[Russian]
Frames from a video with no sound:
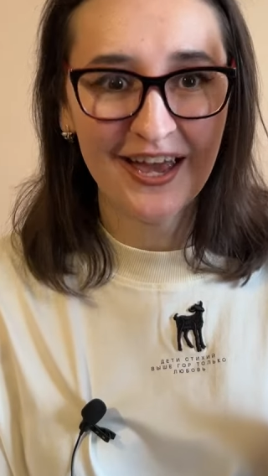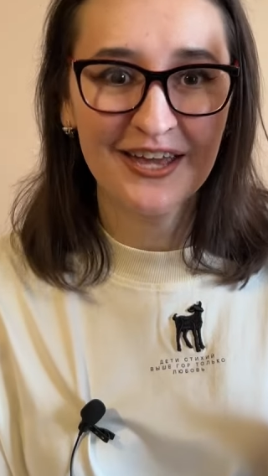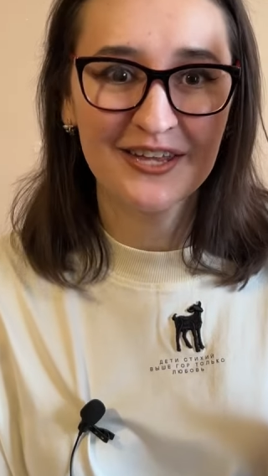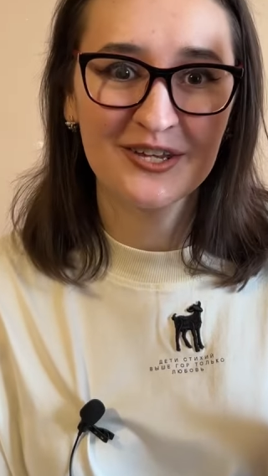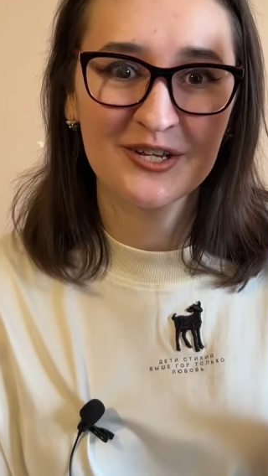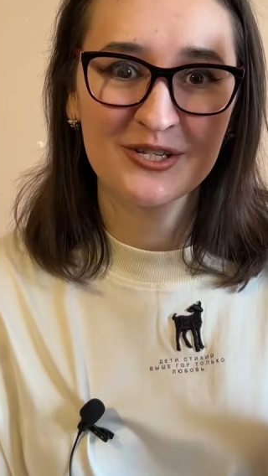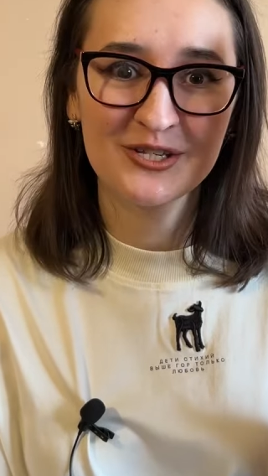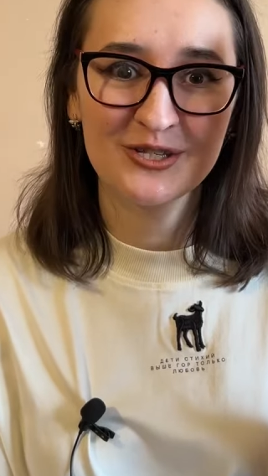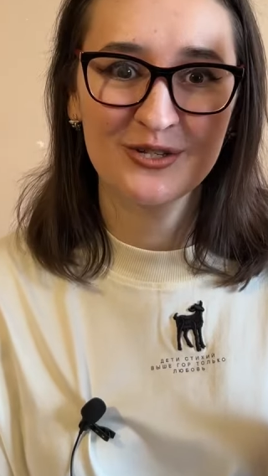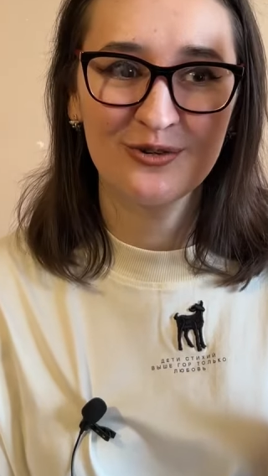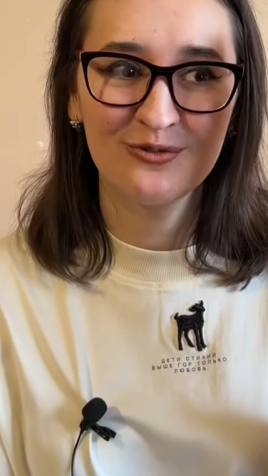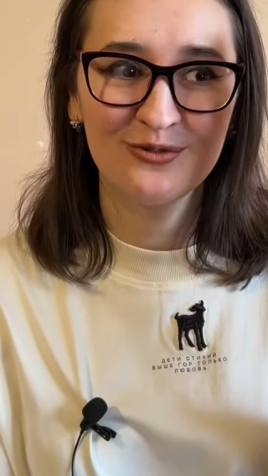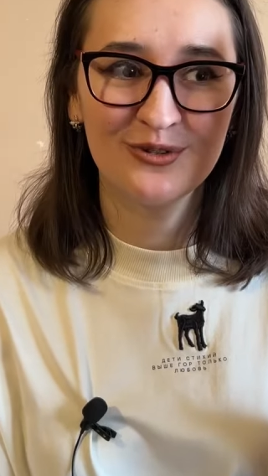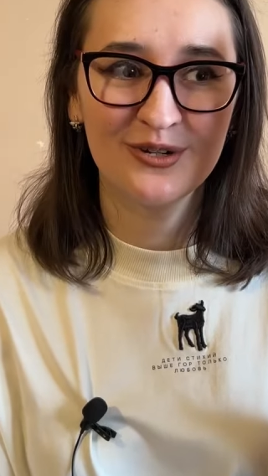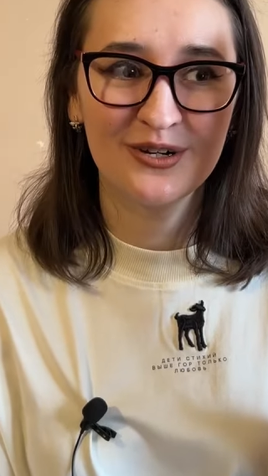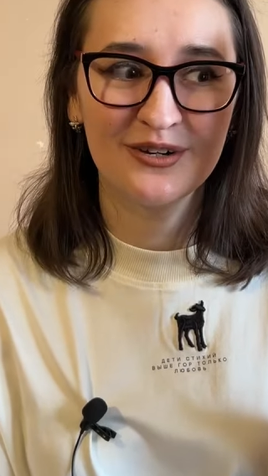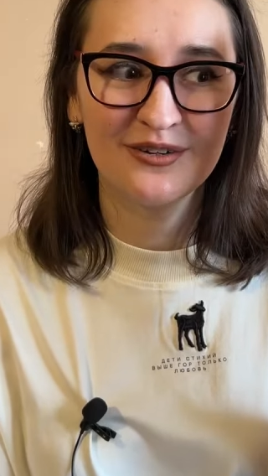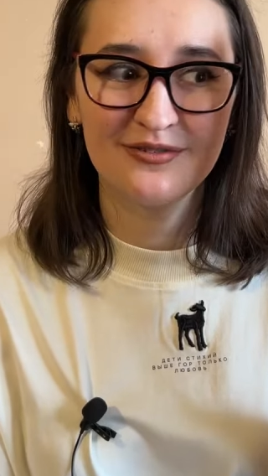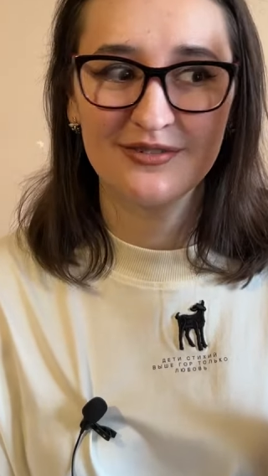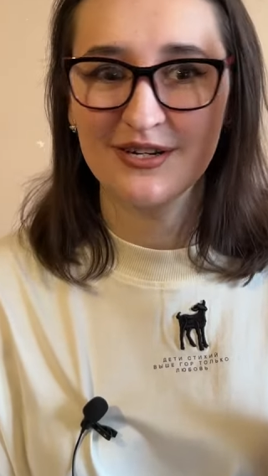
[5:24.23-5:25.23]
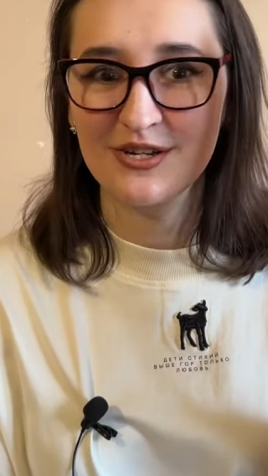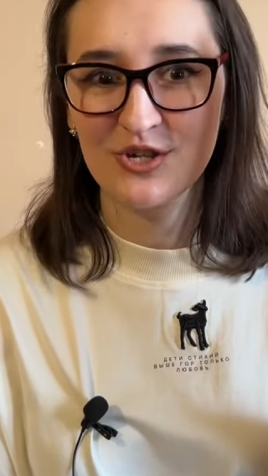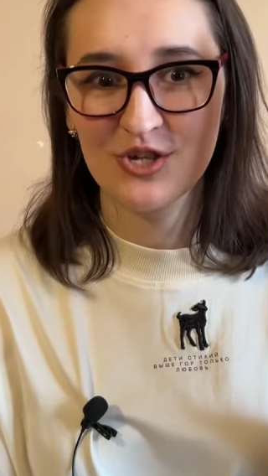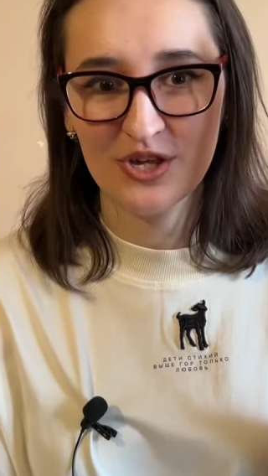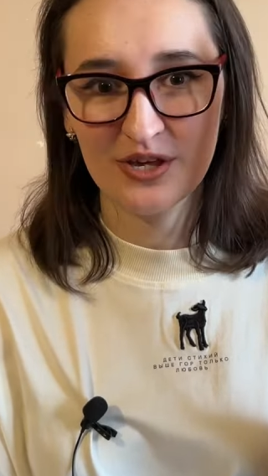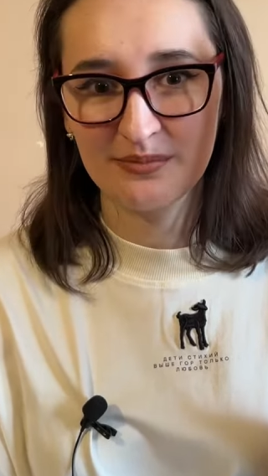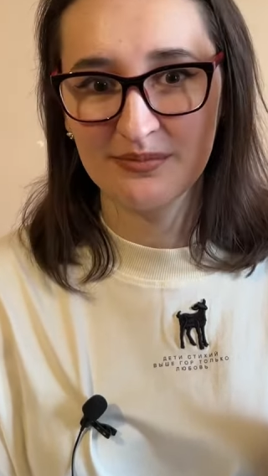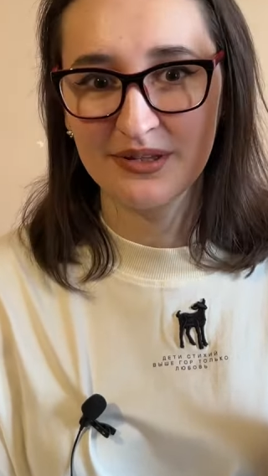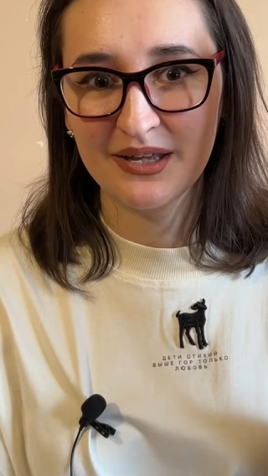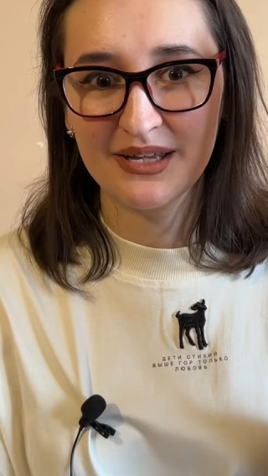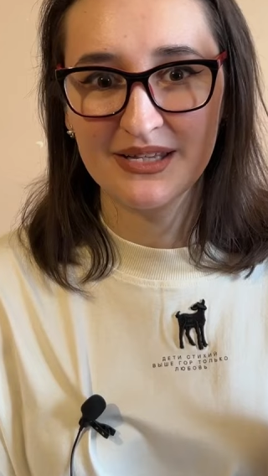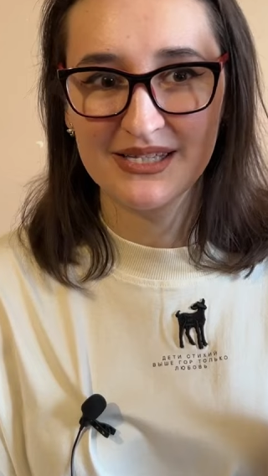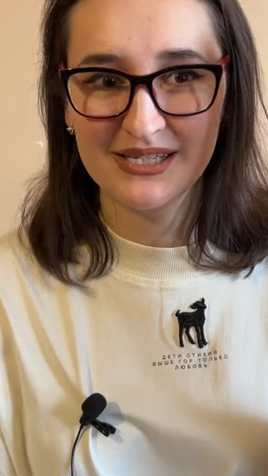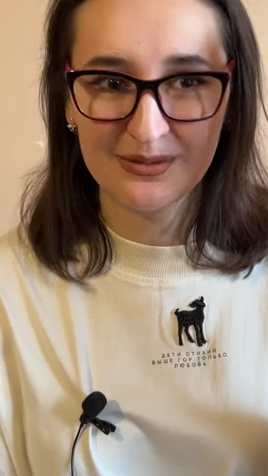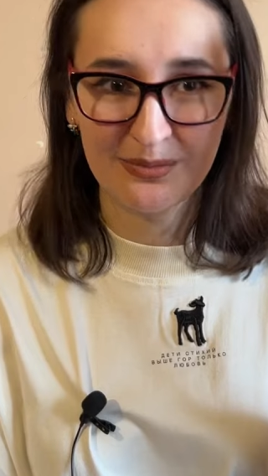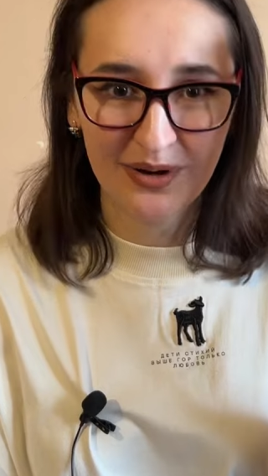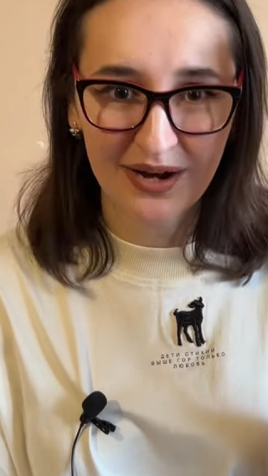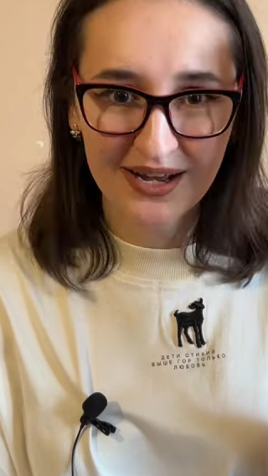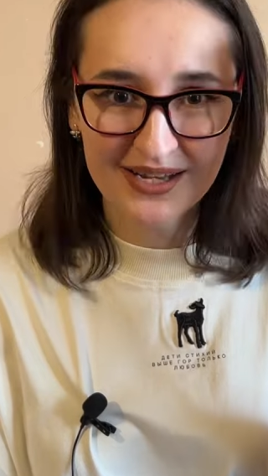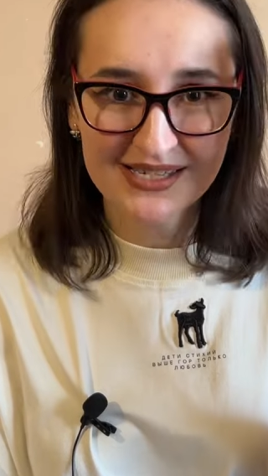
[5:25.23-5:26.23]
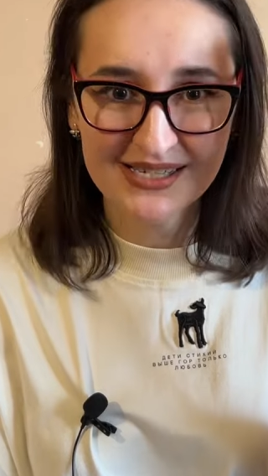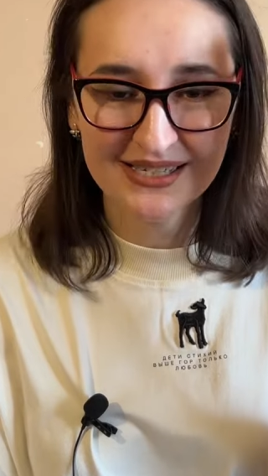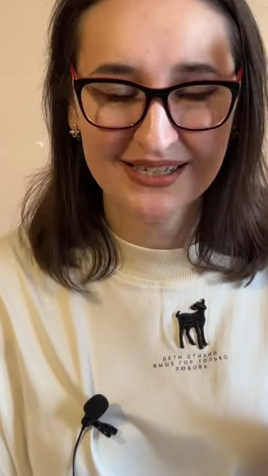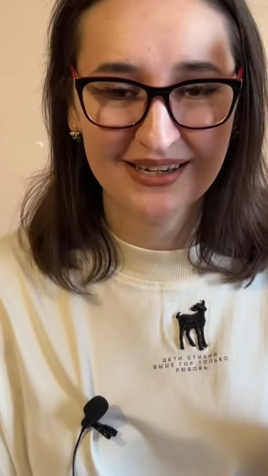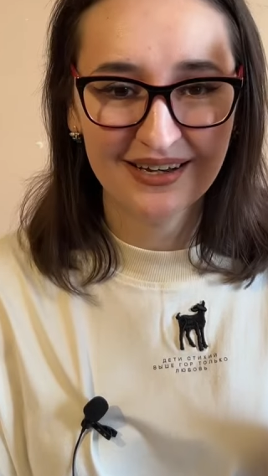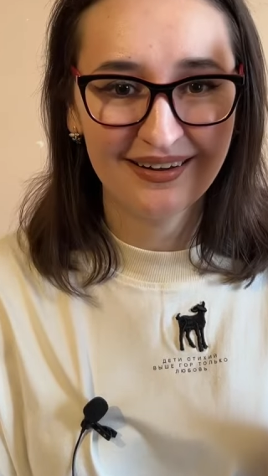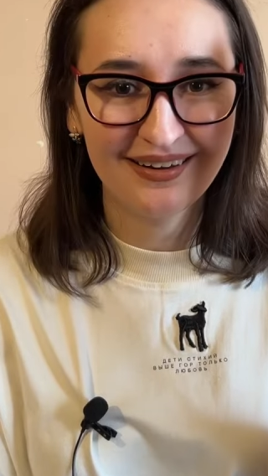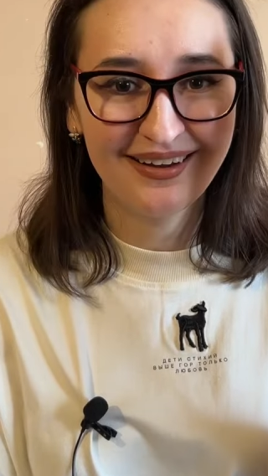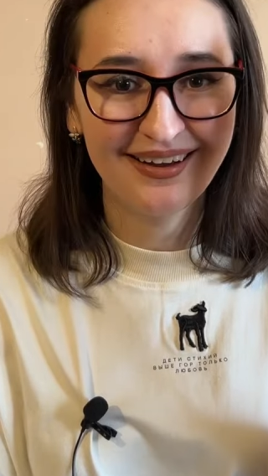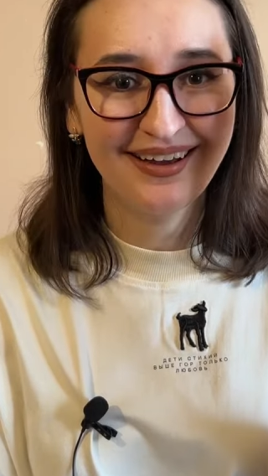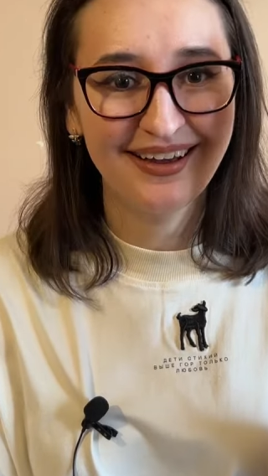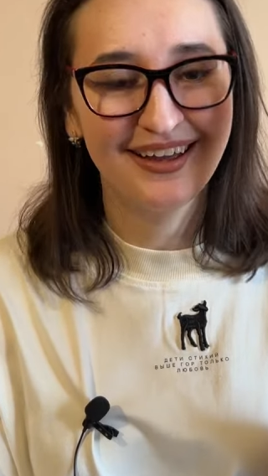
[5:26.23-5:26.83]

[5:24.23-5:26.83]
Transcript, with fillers: это снова врачебная тематика,